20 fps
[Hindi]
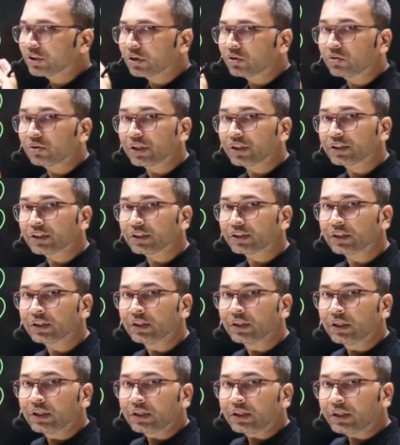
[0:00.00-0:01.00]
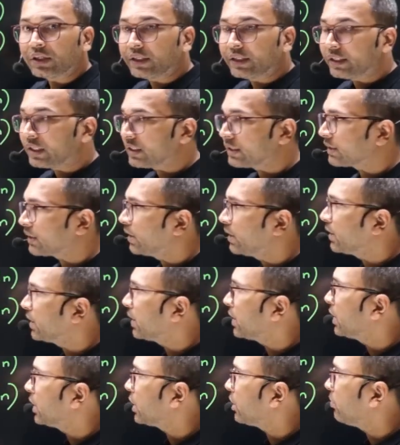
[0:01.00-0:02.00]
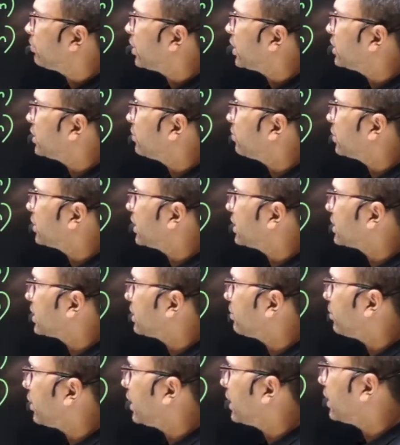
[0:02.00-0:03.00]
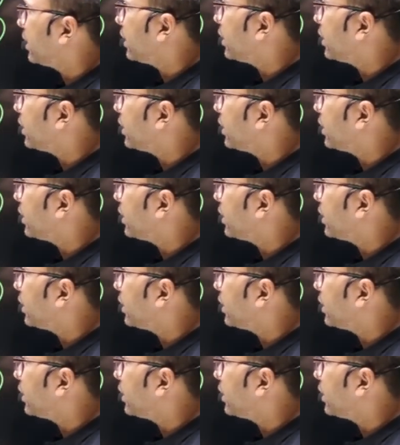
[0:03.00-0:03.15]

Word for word: होना चाहिए डिटेल स्टडी करने के बाद ये पता चल पाएगा है